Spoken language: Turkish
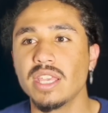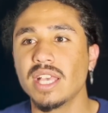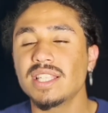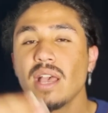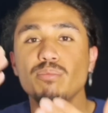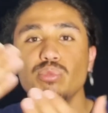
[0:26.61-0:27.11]

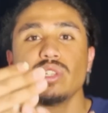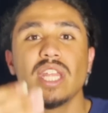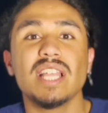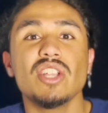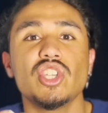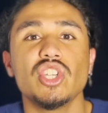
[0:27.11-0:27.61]
Ya sen bu
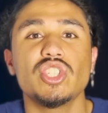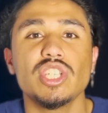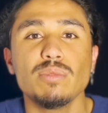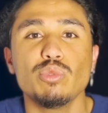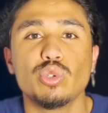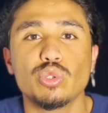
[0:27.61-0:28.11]
neden
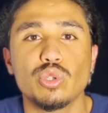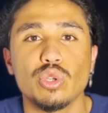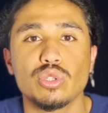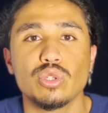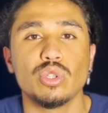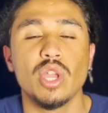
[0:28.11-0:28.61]
çalıştığını mı
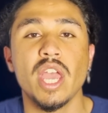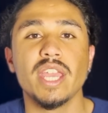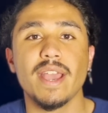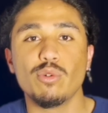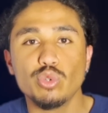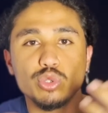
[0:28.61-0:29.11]
unutuyorsun?
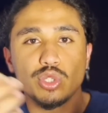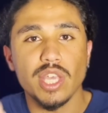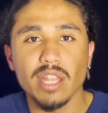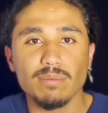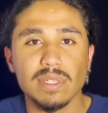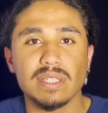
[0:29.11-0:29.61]
Ya
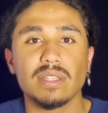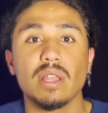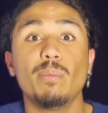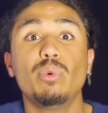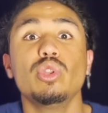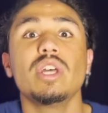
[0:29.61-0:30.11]
unutkan mısın?
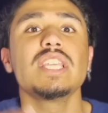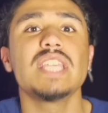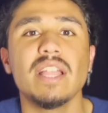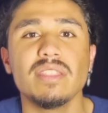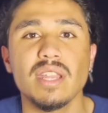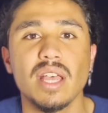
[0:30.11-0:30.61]
Bunları
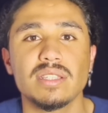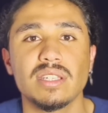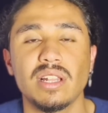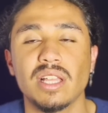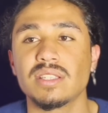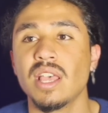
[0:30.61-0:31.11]
kendine
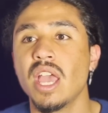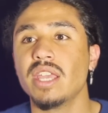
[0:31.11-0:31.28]
hatırlat.